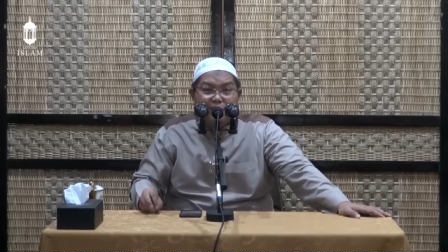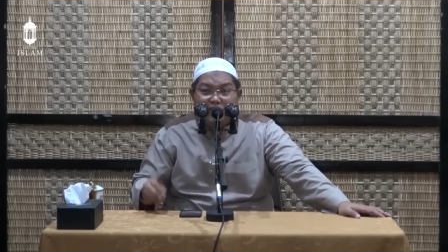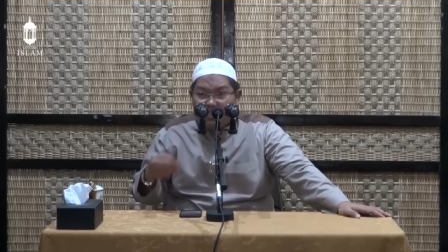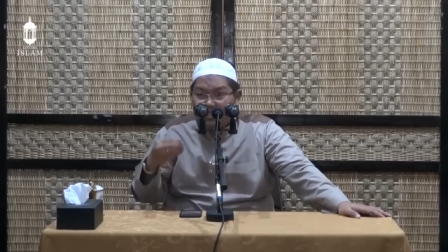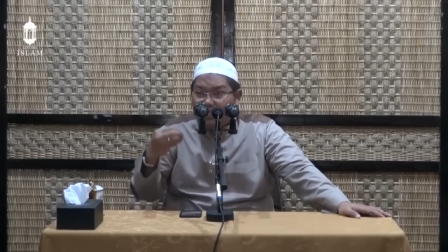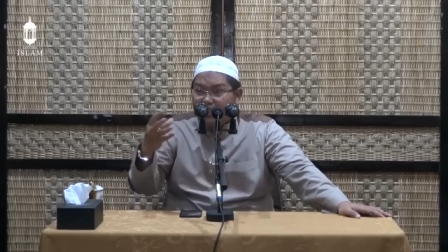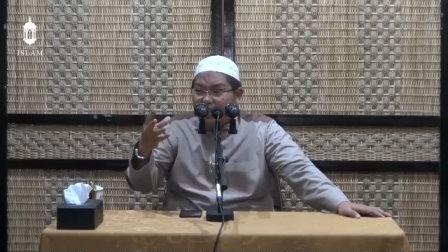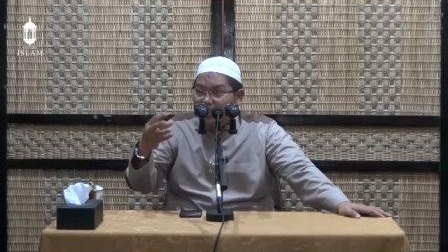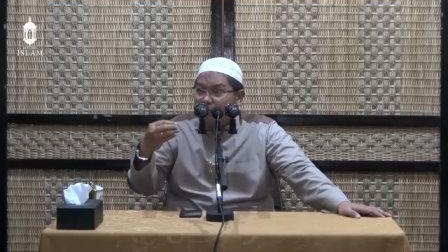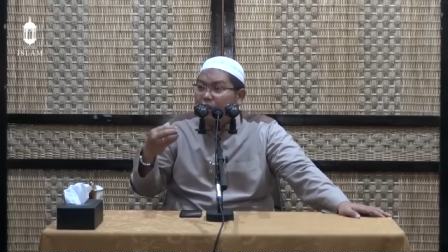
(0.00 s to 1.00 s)
Pintar
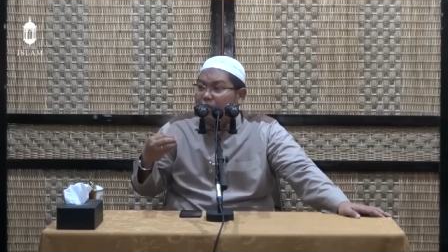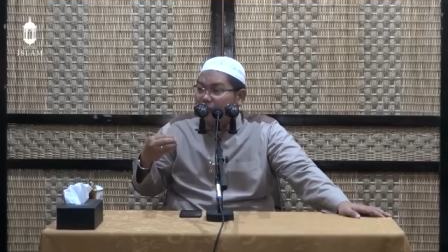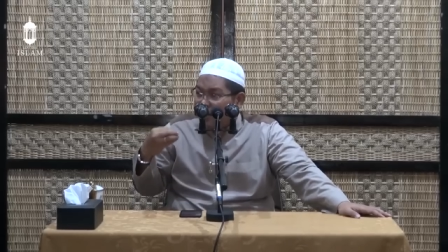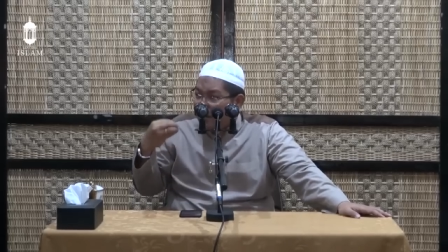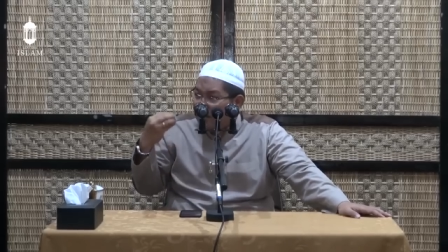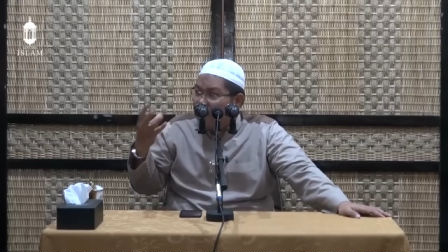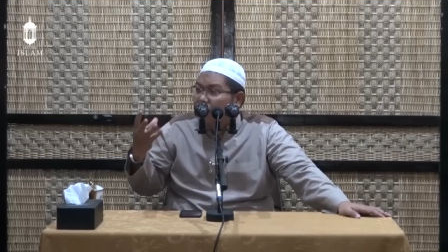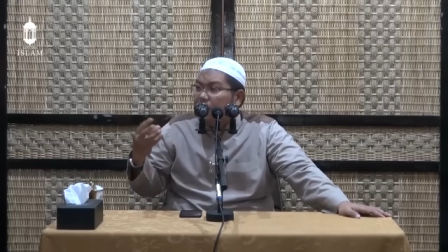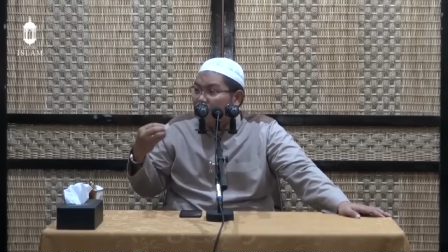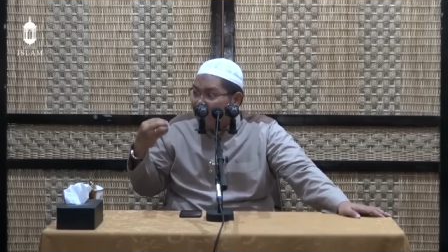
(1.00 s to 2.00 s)
cerita tapi secara dalil
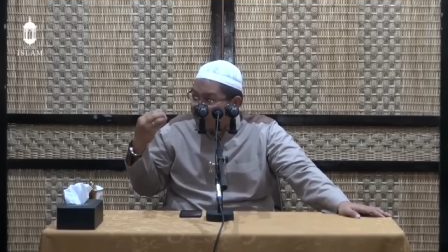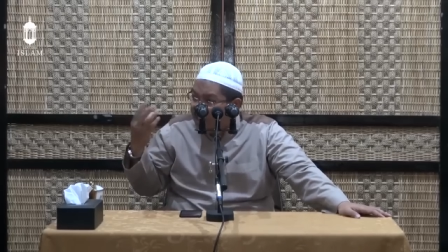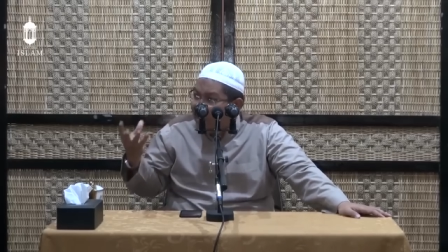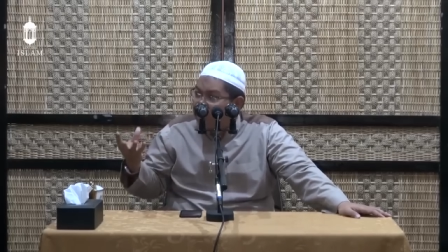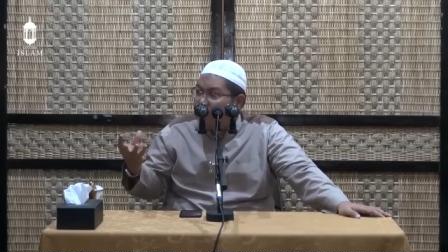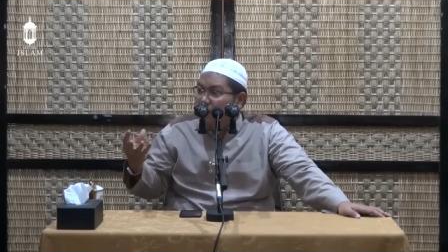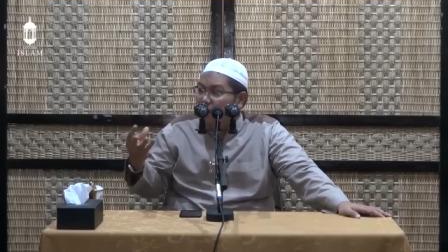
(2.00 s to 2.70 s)
dia tidak fakih,